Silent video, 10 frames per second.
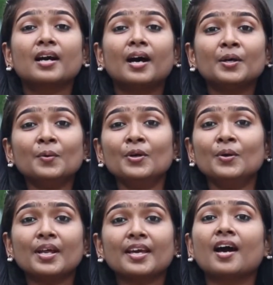
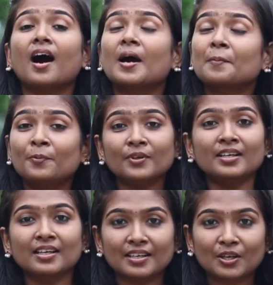கடவுளுடைய
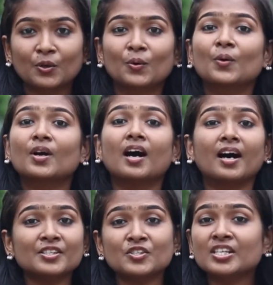அற்புதங்களுக்கும்
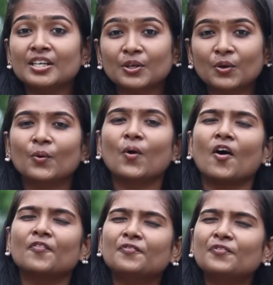காட்சிகளுக்கும்
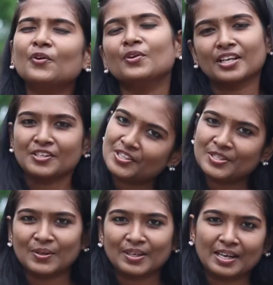அவ்வளோ நன்றி
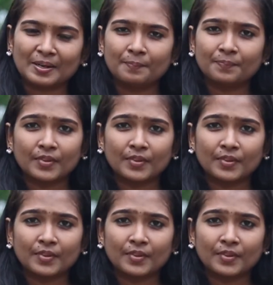சொன்னாராம்